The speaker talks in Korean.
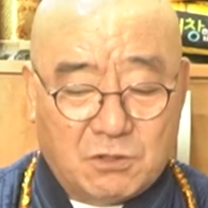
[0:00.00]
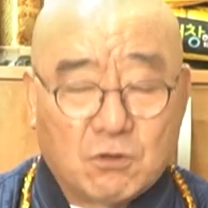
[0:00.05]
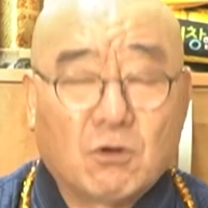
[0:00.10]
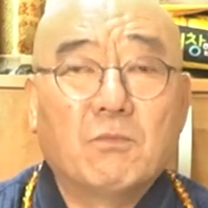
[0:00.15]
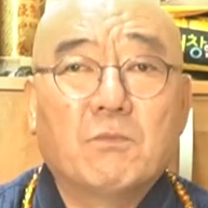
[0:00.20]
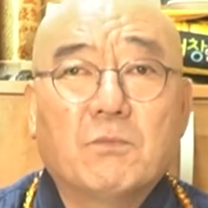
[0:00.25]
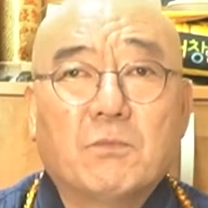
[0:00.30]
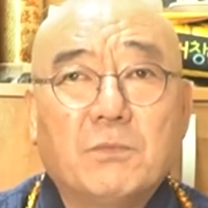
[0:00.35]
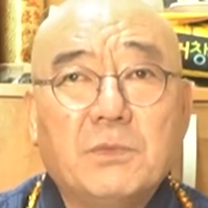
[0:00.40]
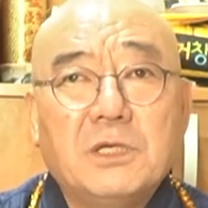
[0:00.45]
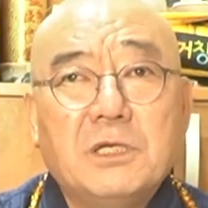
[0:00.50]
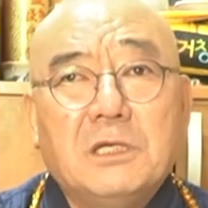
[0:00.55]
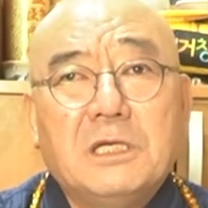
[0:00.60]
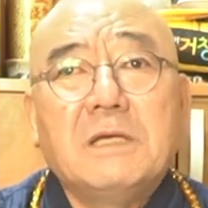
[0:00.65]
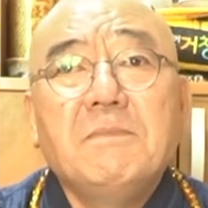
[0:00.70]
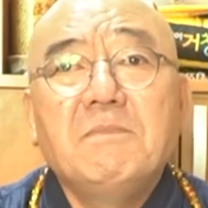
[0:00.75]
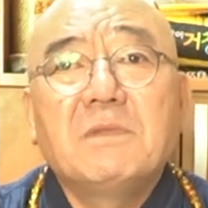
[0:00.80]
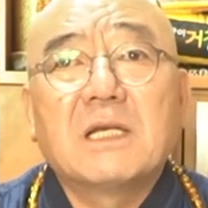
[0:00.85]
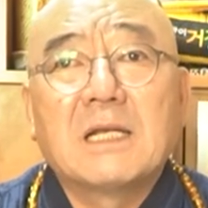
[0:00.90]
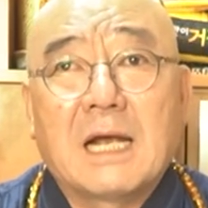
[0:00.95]
좀
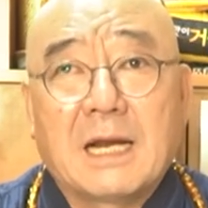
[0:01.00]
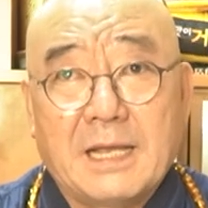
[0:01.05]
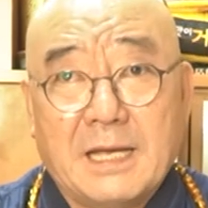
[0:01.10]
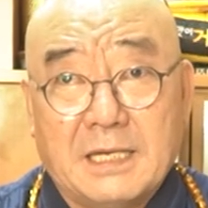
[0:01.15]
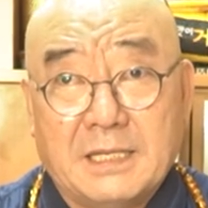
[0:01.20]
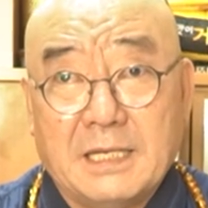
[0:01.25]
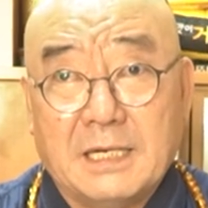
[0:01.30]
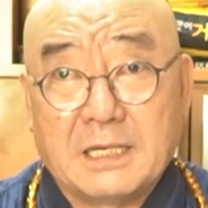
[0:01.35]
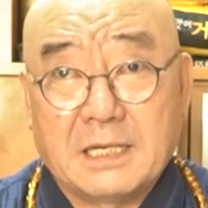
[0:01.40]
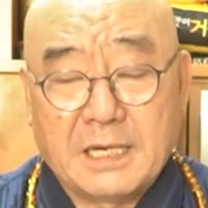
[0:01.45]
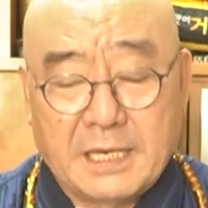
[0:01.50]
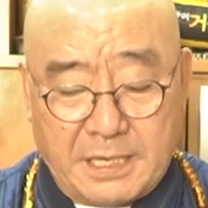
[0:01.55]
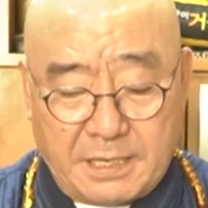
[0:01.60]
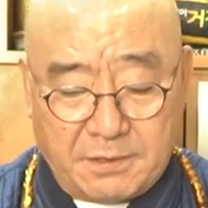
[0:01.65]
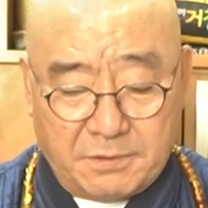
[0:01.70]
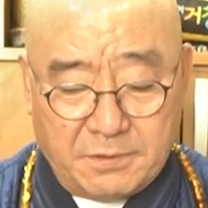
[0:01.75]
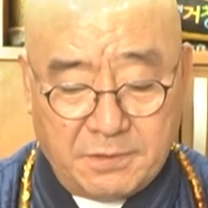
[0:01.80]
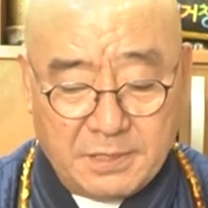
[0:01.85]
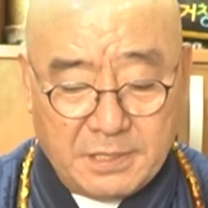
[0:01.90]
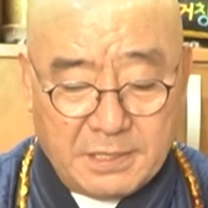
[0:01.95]
힘든 한 해가 될 거예요.
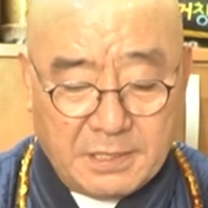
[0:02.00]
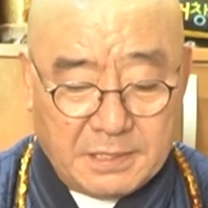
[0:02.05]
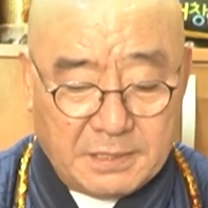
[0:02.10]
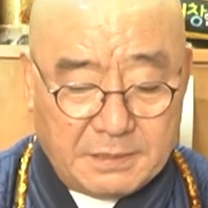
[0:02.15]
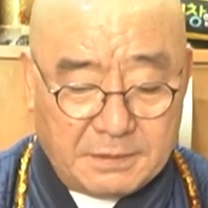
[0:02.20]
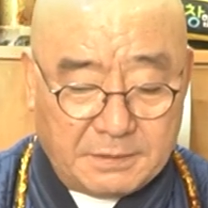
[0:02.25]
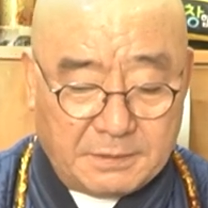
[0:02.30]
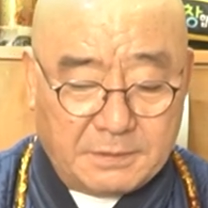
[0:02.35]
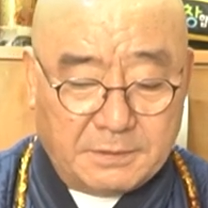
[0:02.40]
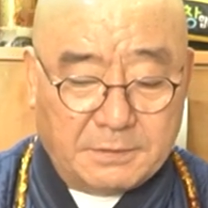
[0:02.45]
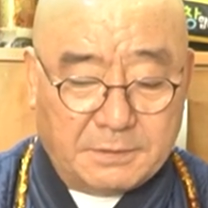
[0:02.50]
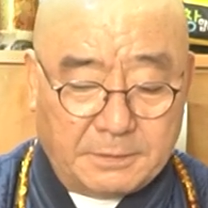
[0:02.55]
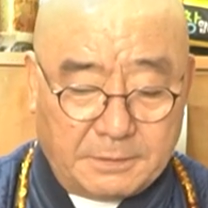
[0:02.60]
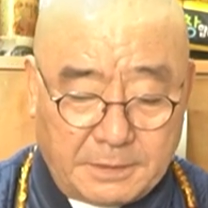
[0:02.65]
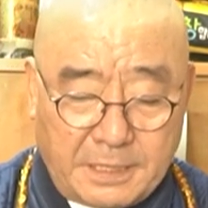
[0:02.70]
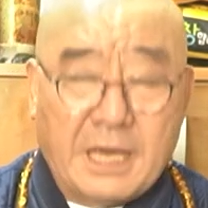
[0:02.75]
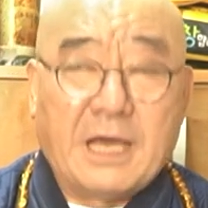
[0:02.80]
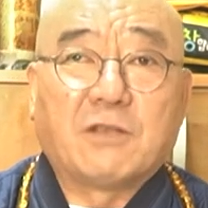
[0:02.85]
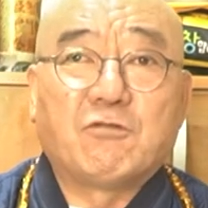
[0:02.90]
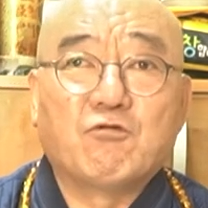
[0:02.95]
준비하는 해.
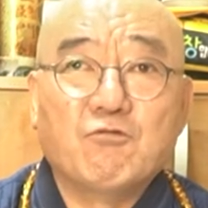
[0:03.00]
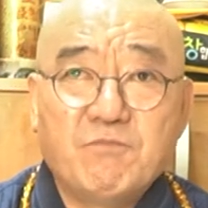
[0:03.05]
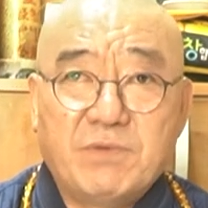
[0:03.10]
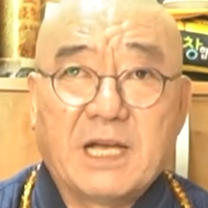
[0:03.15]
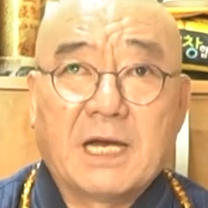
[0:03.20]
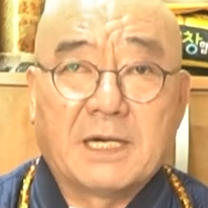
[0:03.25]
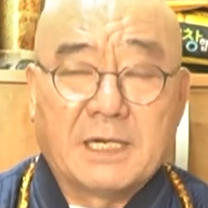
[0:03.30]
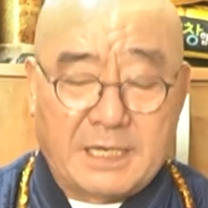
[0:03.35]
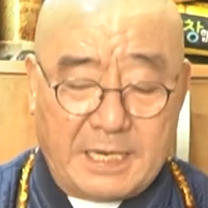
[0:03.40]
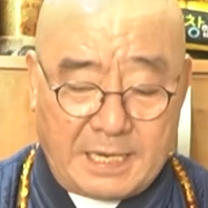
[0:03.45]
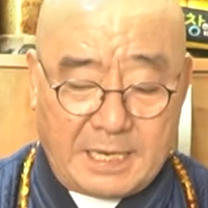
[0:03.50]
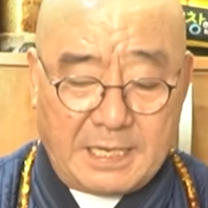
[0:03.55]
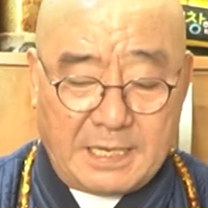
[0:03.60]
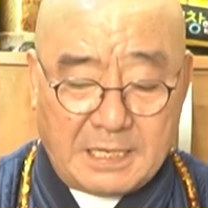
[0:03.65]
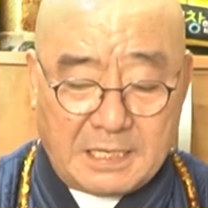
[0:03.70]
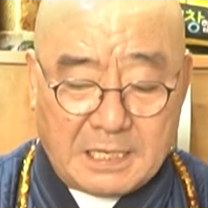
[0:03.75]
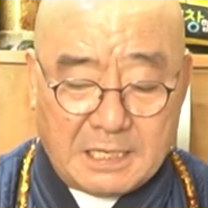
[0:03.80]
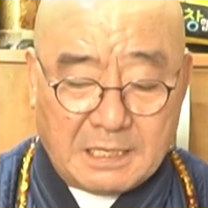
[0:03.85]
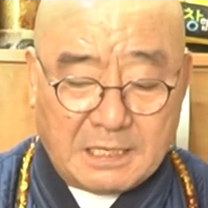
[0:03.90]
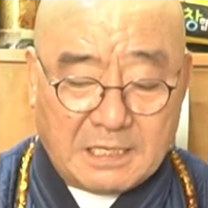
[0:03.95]
예, 준비하는 해.
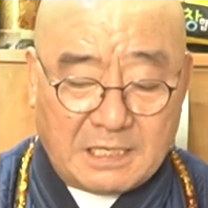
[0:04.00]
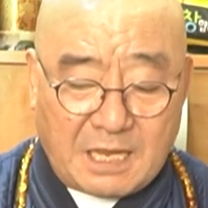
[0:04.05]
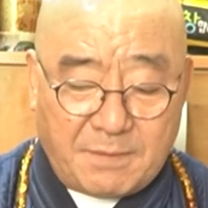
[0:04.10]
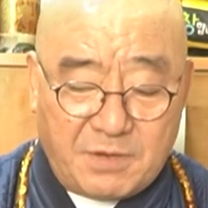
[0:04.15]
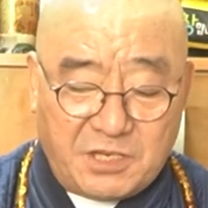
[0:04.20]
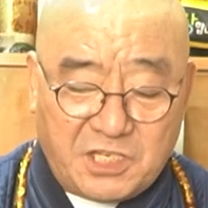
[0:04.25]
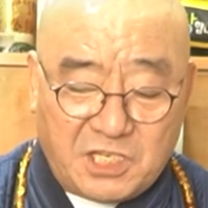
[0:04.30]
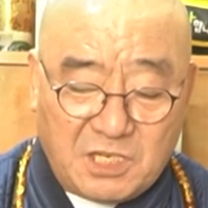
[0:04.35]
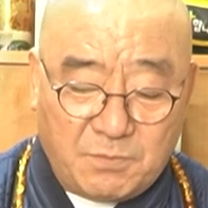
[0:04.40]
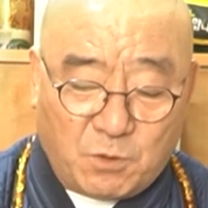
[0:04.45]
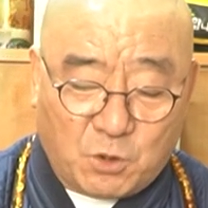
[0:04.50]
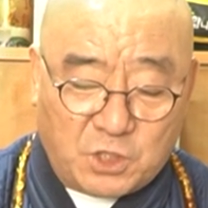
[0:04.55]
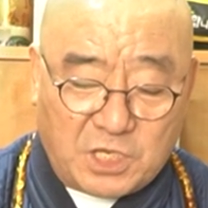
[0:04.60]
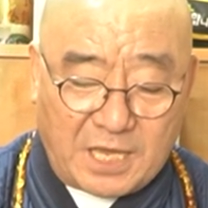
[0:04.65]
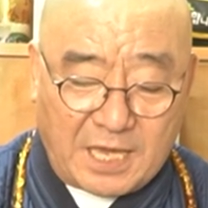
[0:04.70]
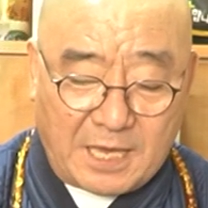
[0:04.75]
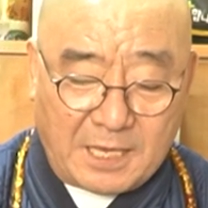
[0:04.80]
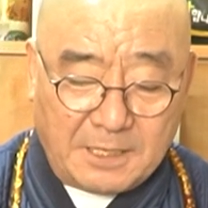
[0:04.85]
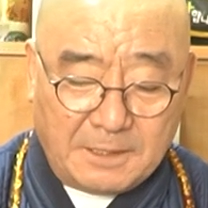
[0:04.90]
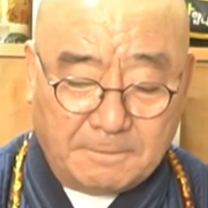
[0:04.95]
네. 그다음에
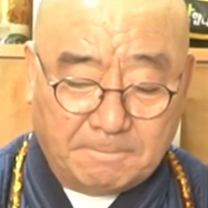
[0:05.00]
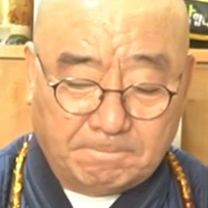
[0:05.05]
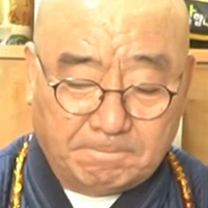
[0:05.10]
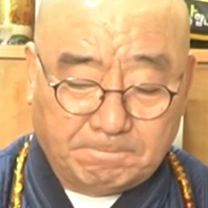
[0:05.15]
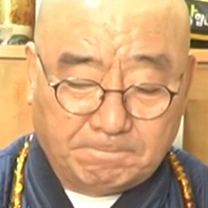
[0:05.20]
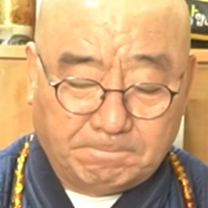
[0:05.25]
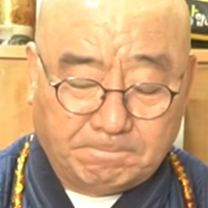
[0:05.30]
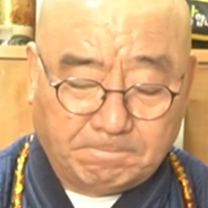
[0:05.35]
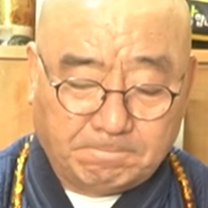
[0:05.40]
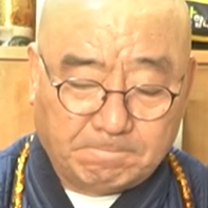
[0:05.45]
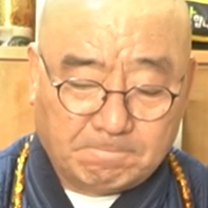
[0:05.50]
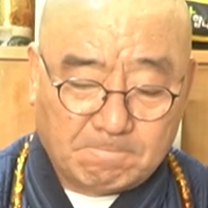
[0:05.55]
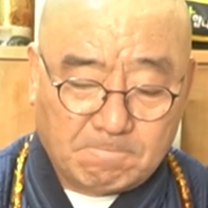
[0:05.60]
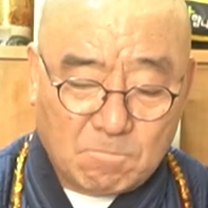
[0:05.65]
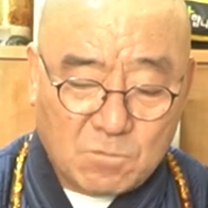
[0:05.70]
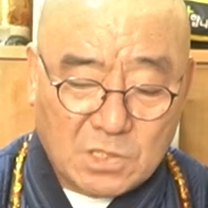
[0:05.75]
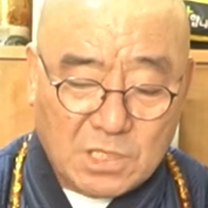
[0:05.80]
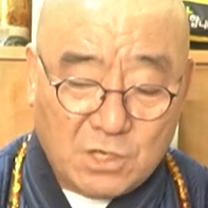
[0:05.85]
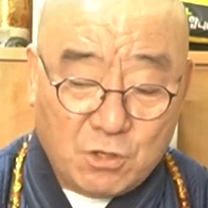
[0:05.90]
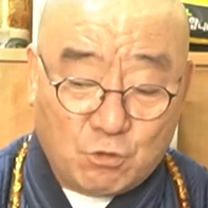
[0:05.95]
15세. 네.
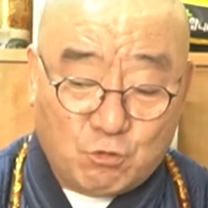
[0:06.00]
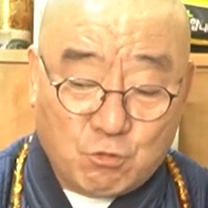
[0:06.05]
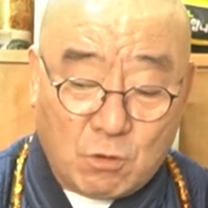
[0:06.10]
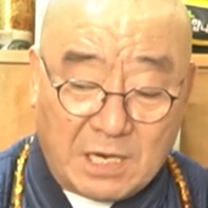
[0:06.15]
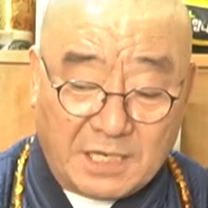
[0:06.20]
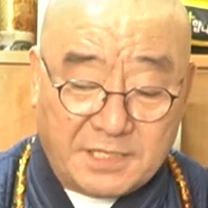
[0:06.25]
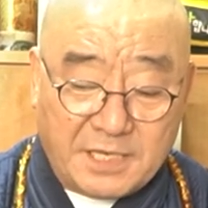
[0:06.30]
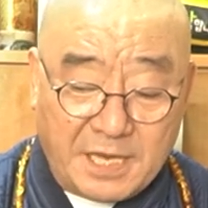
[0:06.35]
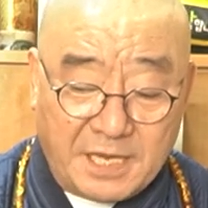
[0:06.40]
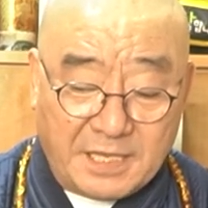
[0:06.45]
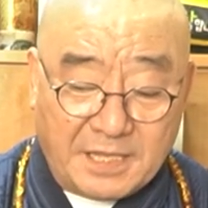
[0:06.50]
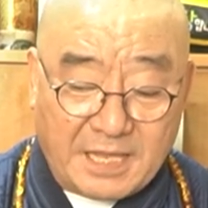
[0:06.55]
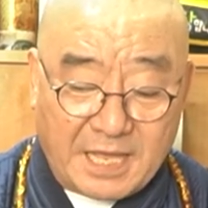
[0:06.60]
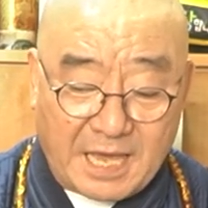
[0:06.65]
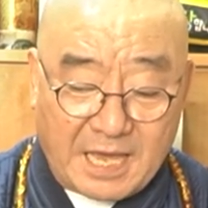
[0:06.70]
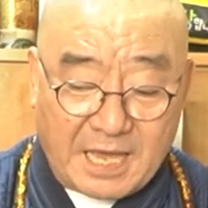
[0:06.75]
중학생인데